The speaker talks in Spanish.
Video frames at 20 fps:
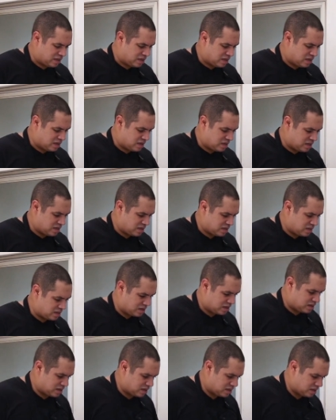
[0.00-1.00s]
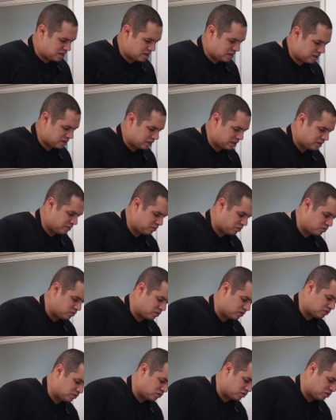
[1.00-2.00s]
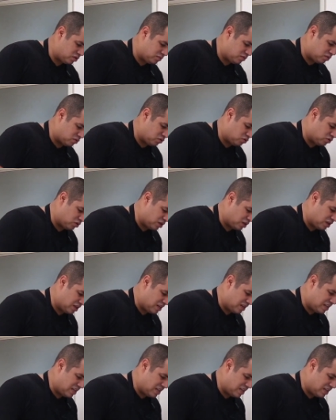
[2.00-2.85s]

y ya tenemos nuestro chimichurri